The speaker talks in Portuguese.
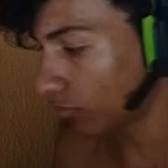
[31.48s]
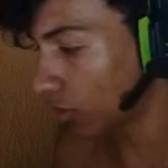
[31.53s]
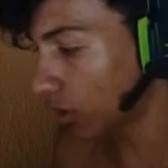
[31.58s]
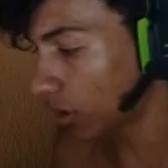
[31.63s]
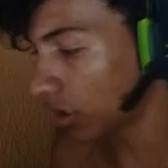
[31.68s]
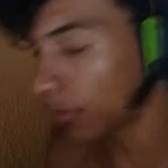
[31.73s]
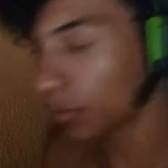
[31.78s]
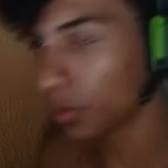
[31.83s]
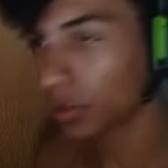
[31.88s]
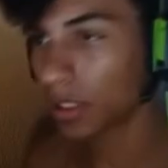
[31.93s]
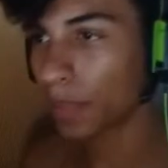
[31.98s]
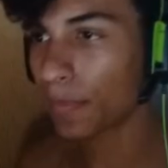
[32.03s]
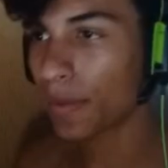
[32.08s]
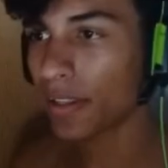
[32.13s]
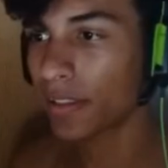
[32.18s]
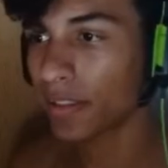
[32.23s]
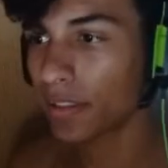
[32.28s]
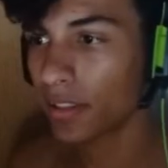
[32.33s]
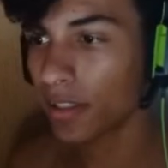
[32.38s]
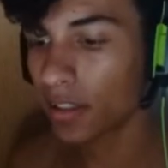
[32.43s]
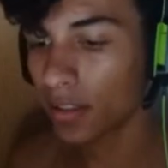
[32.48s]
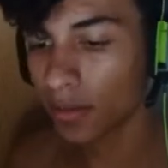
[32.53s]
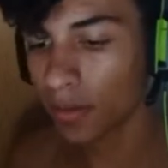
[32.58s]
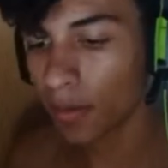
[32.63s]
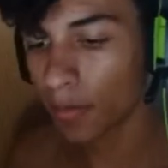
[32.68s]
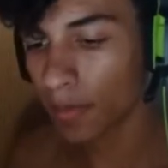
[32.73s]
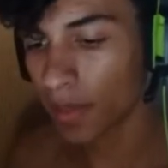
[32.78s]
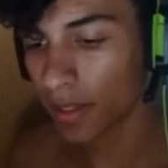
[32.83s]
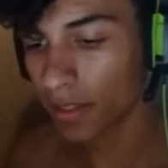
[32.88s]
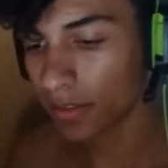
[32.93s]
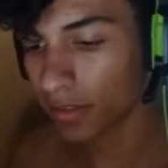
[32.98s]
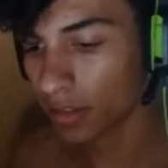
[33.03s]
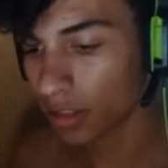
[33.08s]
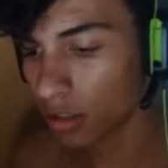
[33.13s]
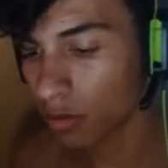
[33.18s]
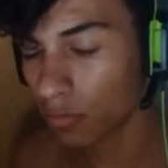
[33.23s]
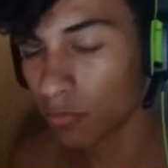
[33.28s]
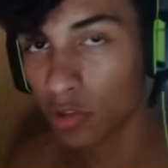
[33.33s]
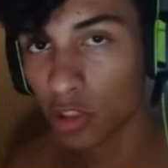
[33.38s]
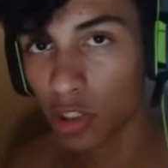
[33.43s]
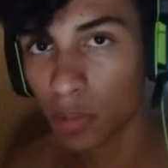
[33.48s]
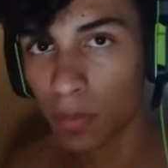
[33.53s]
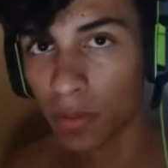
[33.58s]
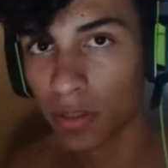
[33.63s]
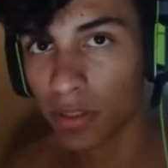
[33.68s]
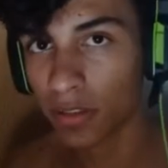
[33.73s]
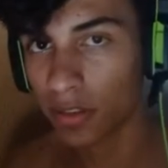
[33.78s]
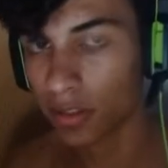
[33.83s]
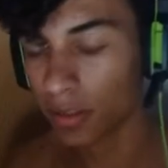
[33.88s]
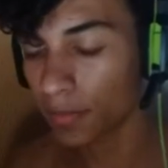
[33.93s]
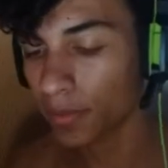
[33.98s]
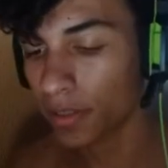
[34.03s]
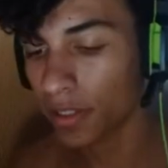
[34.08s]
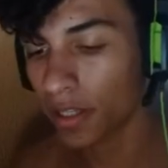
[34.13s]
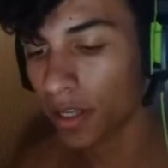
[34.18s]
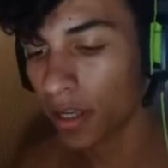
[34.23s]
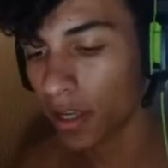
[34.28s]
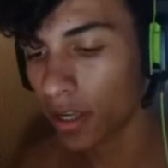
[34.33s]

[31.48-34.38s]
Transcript: Bora botar minha senha. A minha senha, como vocês podem saber,